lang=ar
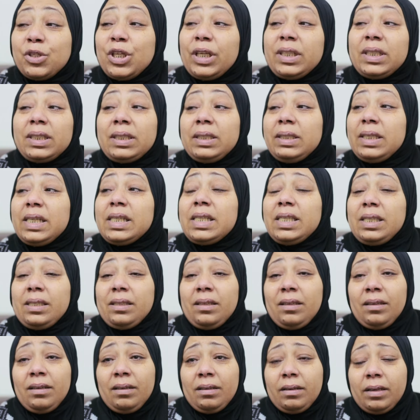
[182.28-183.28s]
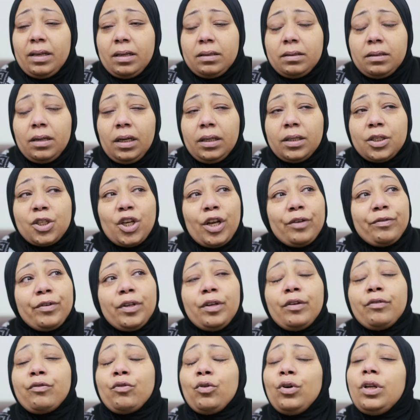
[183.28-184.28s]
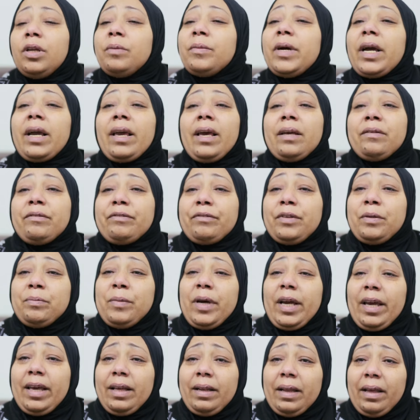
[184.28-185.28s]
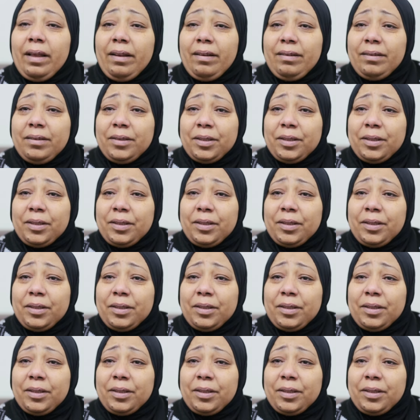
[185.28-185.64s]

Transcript: مش هتتنسي لان احنا شايفينها في كل مكان في المكان هنا